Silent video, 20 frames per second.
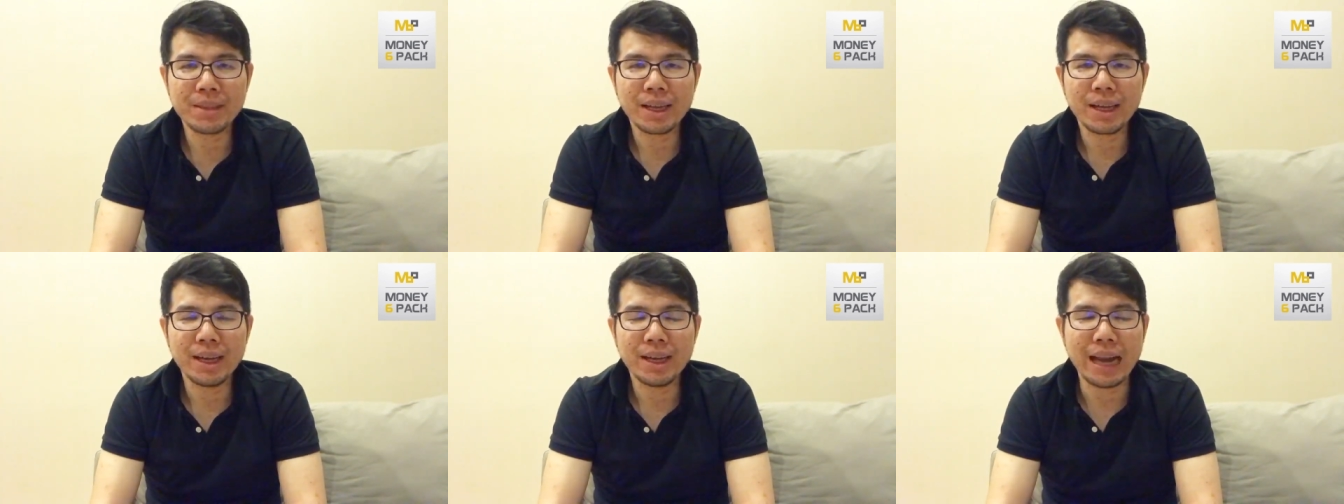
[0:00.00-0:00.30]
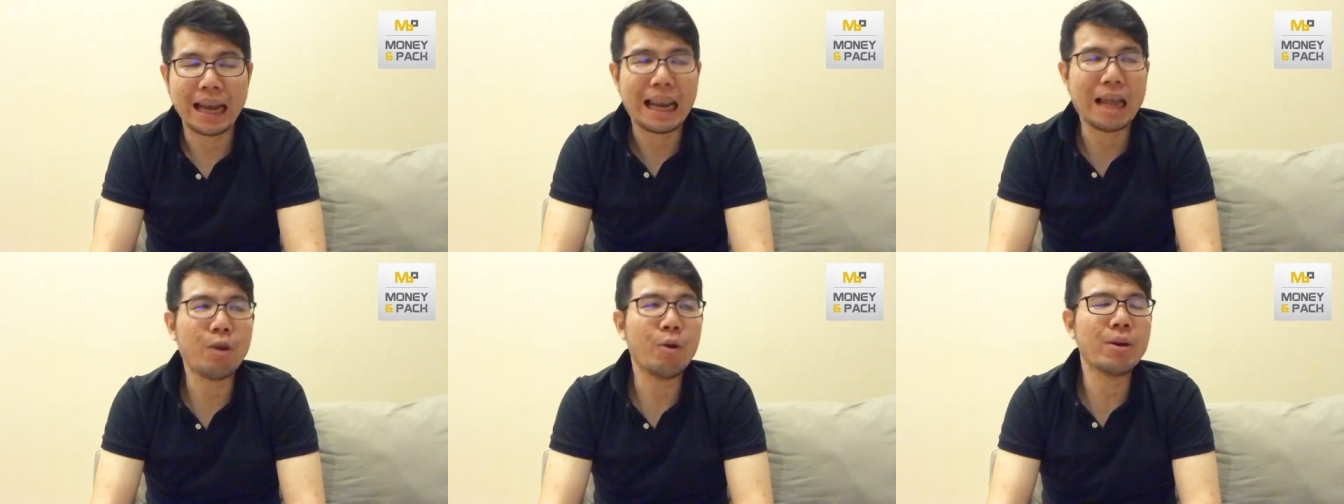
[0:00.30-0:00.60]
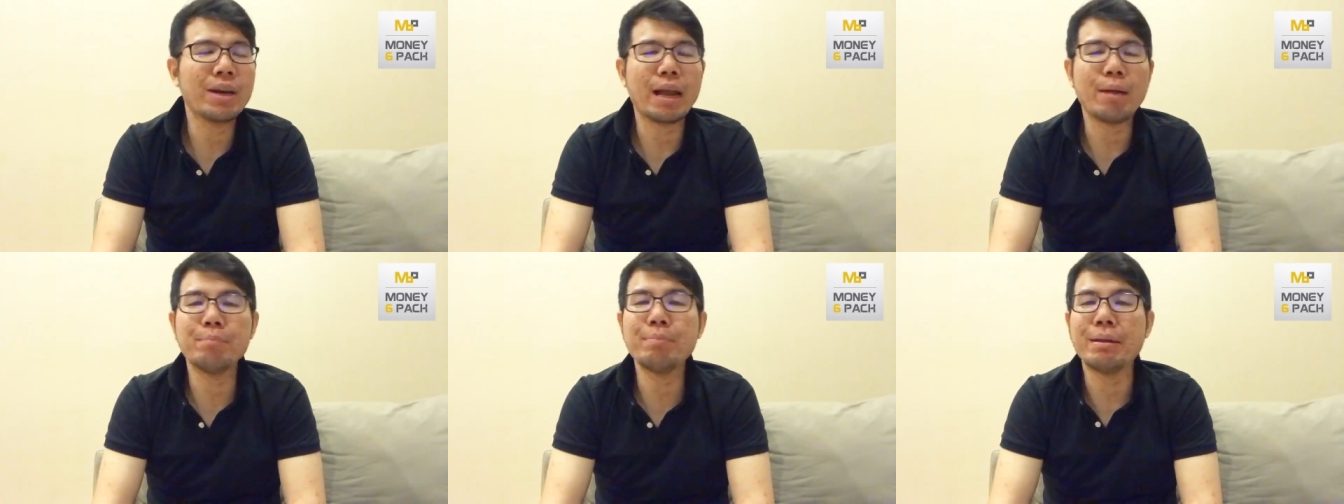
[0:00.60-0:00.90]
หลายๆคน
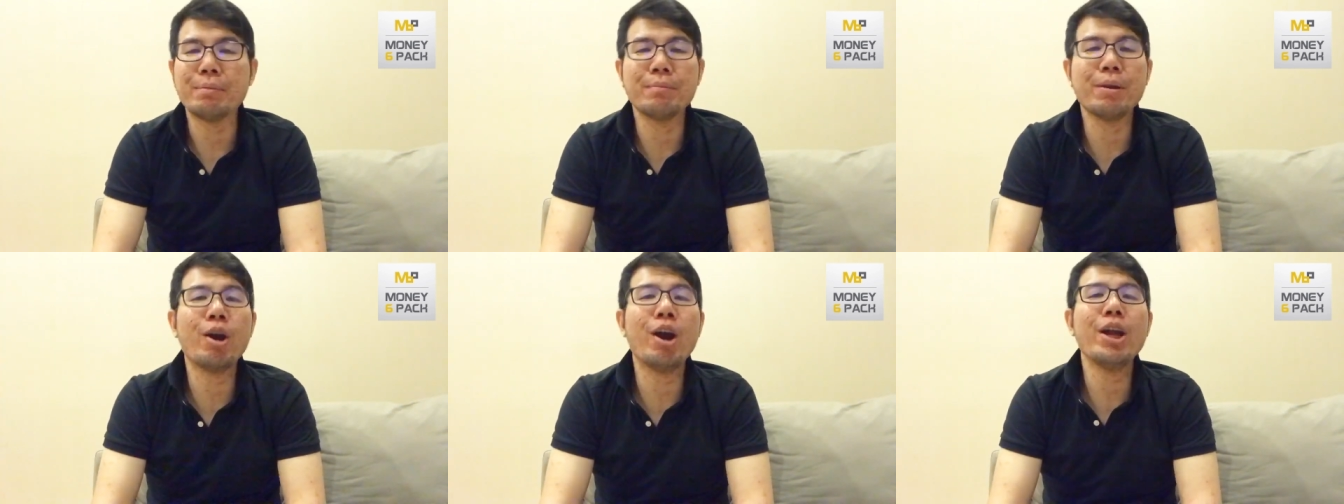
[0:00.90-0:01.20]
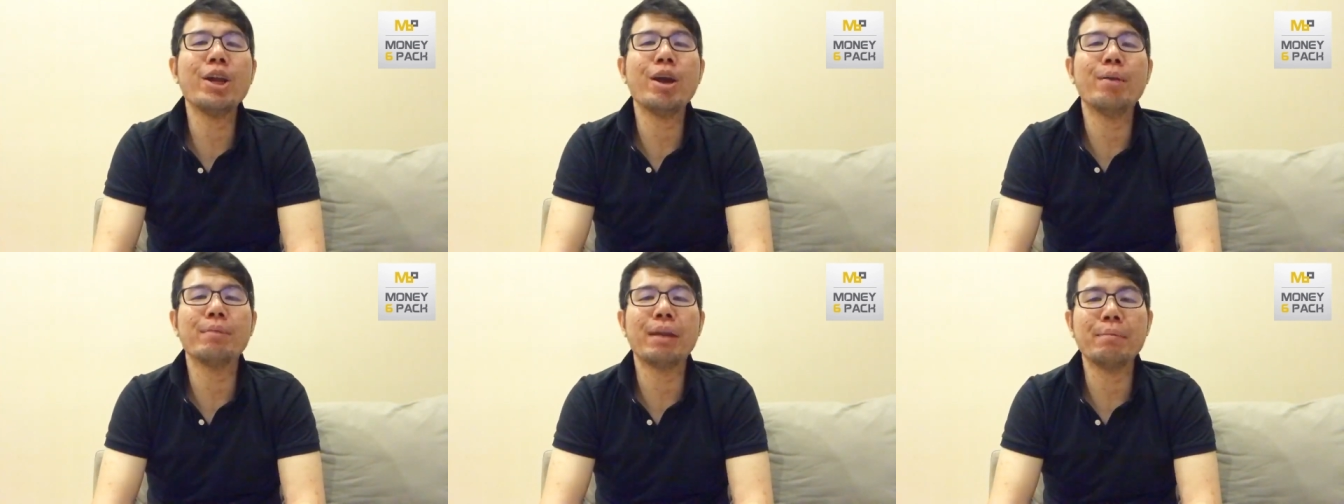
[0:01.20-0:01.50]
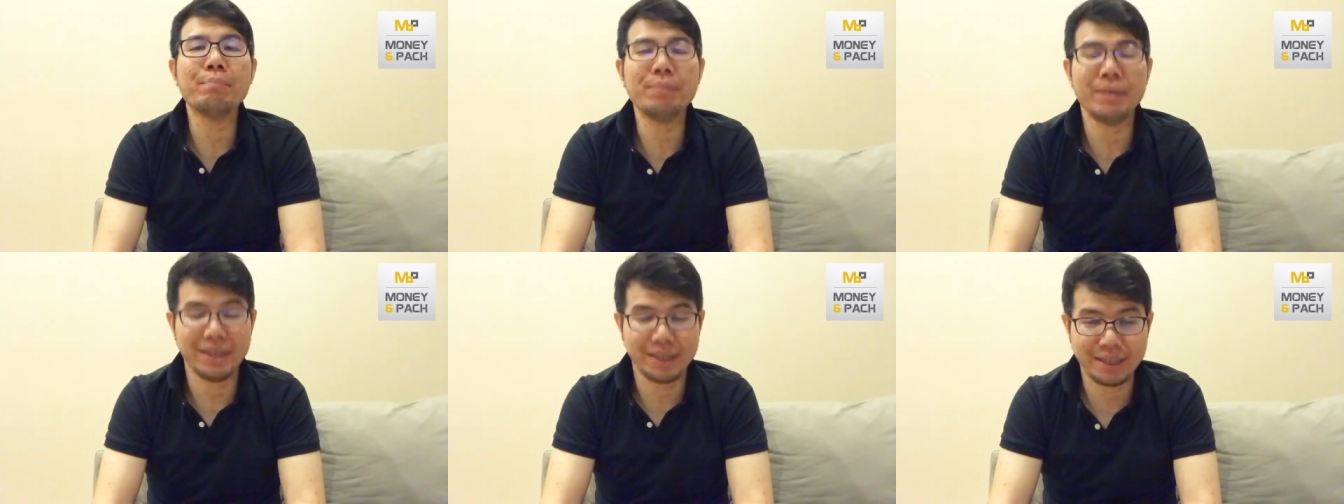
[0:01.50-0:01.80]
ทำผิดไม่ค่อยยอมรับ
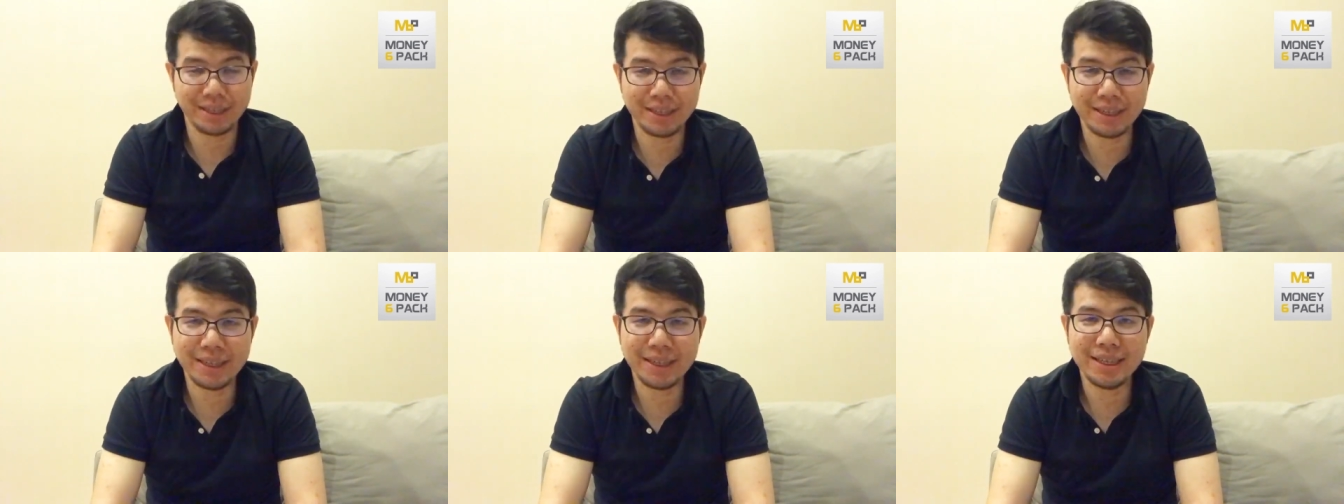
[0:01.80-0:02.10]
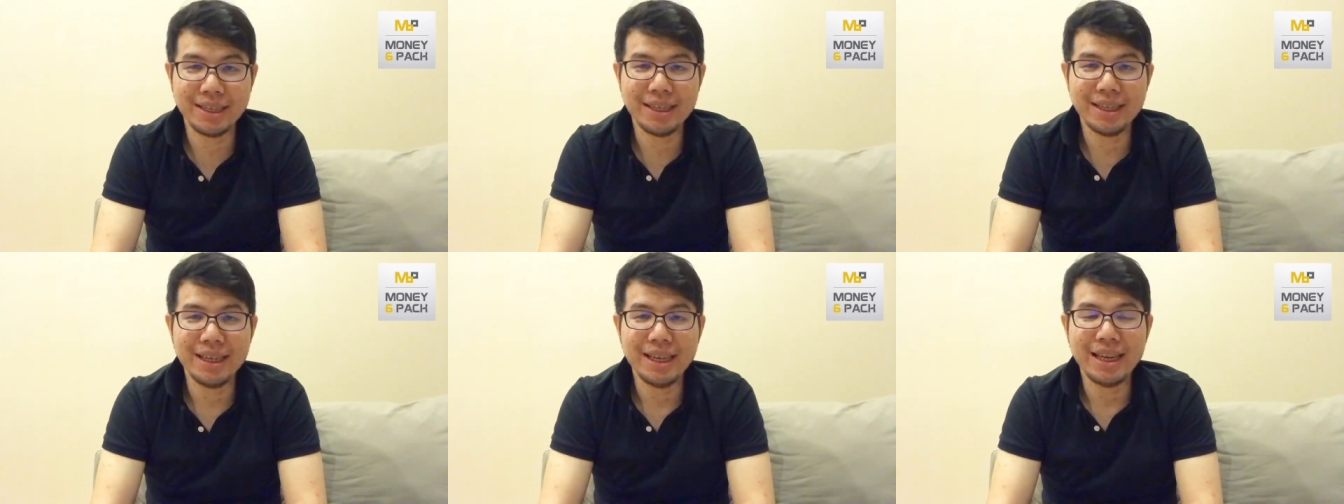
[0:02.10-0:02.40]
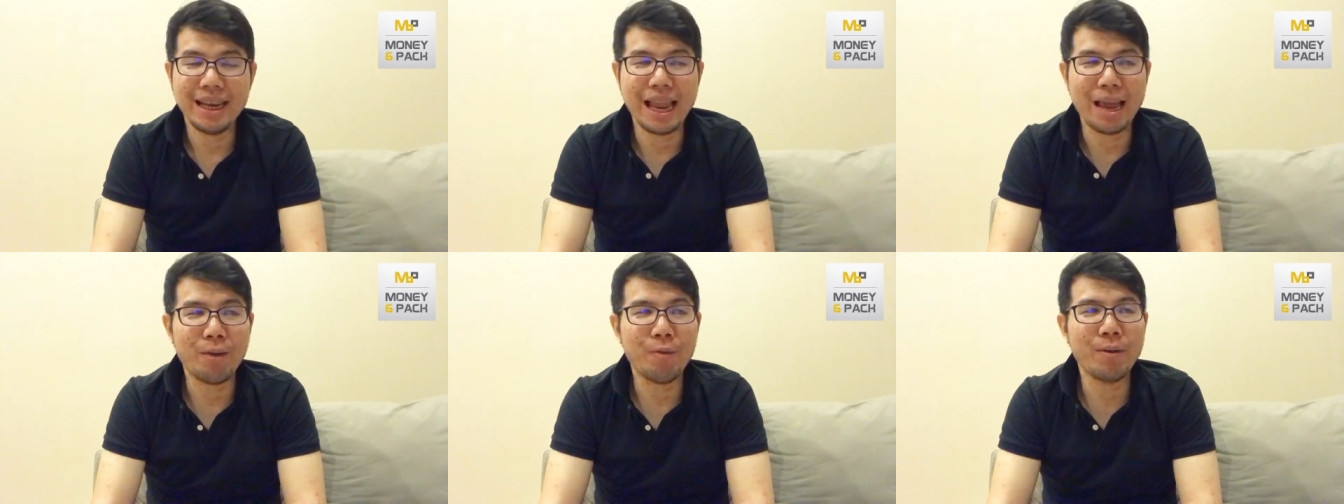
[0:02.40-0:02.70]
ผิดห
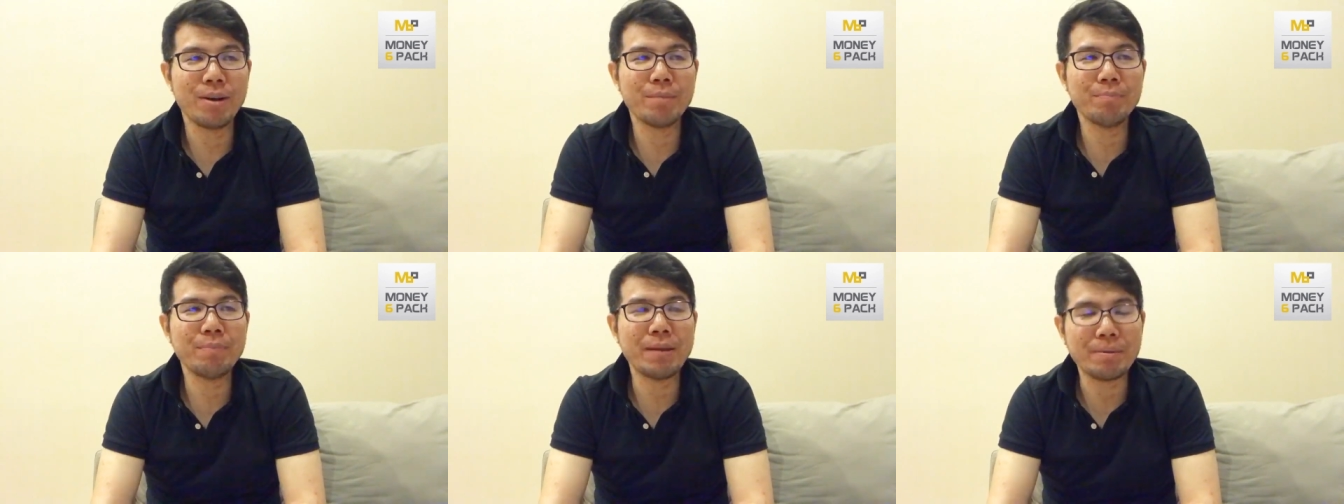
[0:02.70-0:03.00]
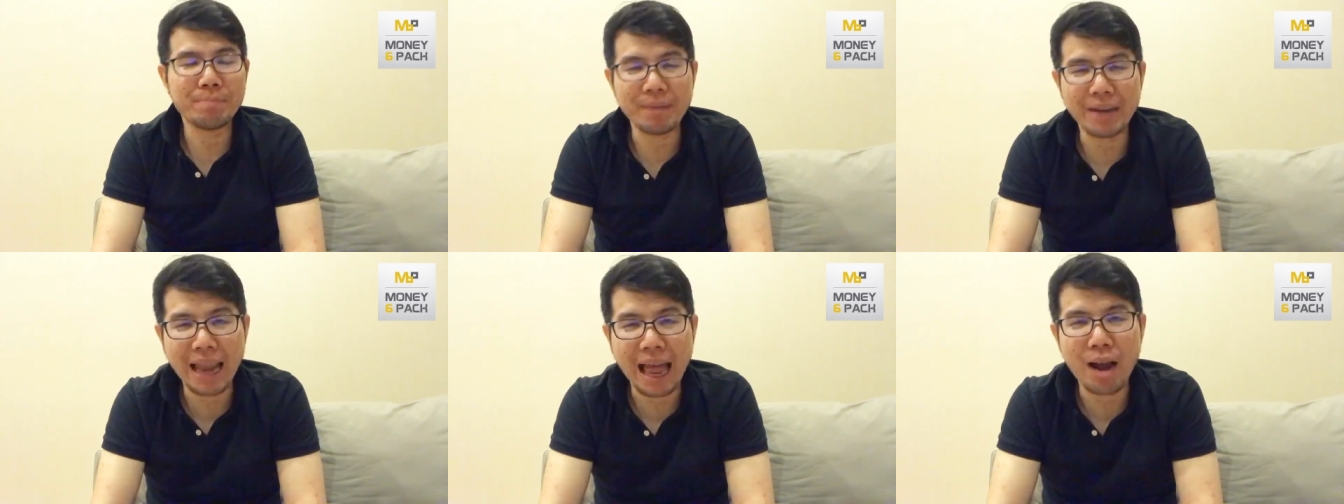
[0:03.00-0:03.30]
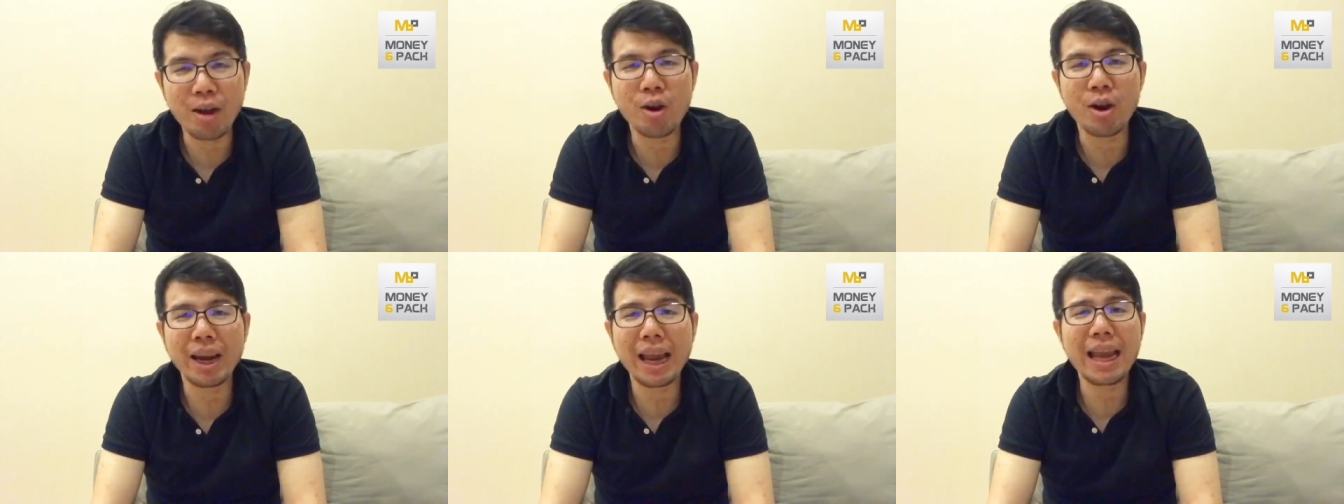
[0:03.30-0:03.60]
ลายคนผิดไปแล้ว
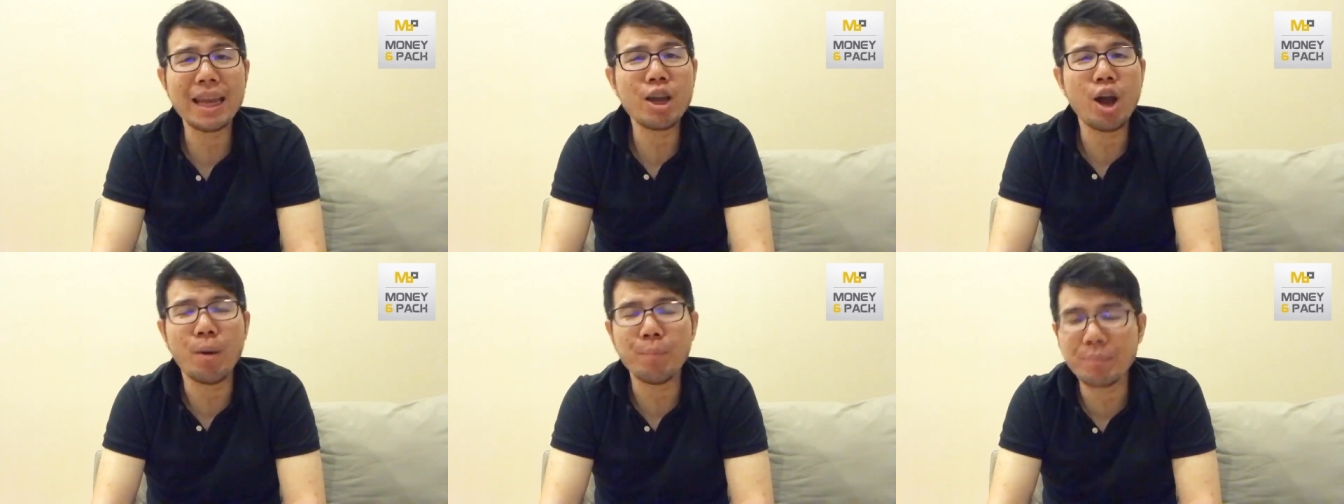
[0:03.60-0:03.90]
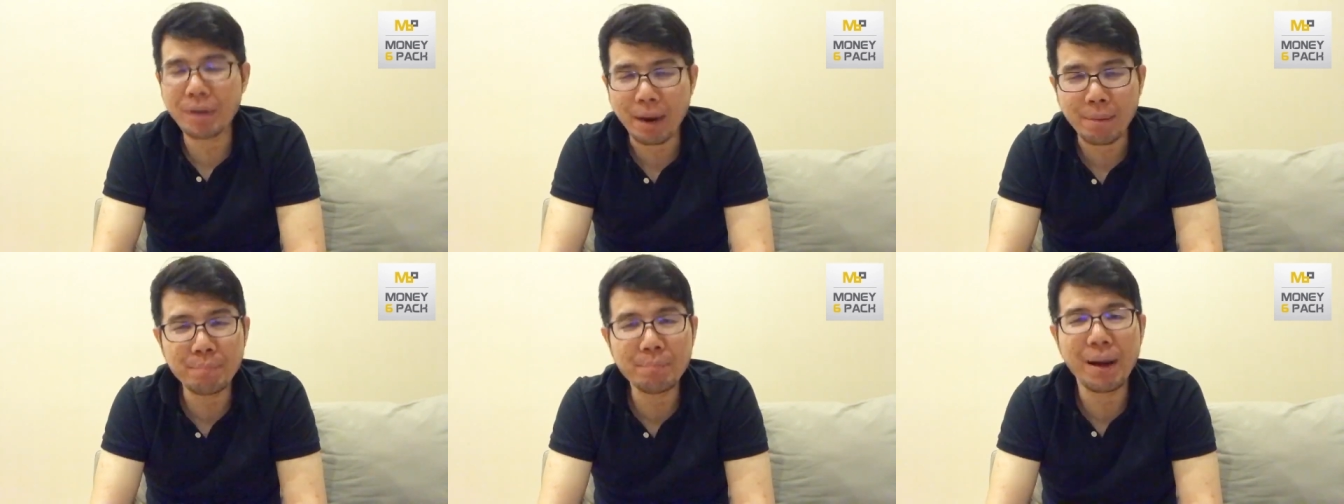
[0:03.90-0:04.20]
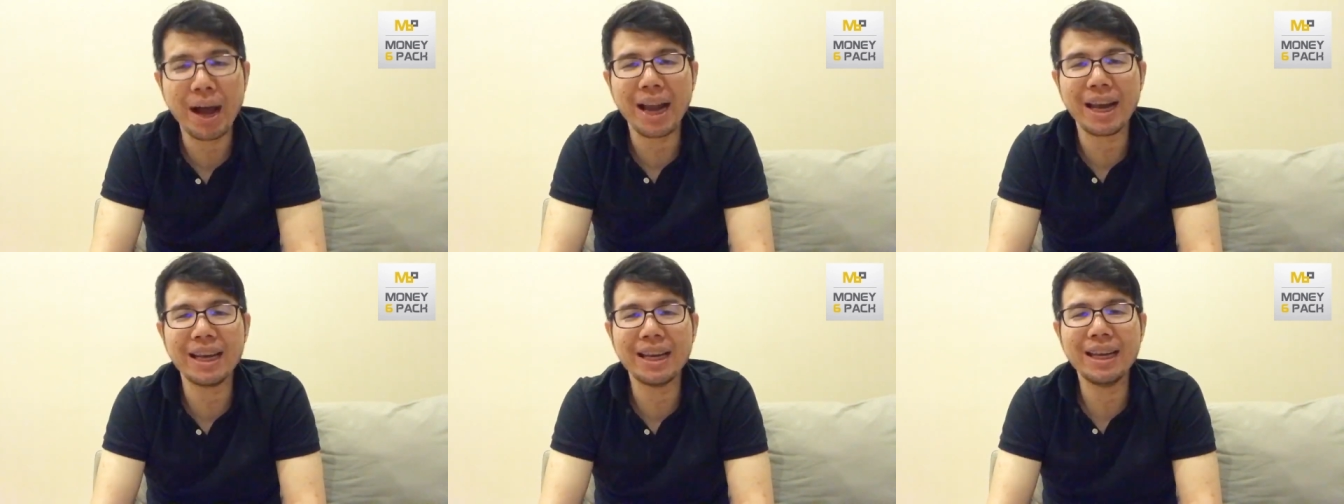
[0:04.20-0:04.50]
ก็แค่ยอมรับมัน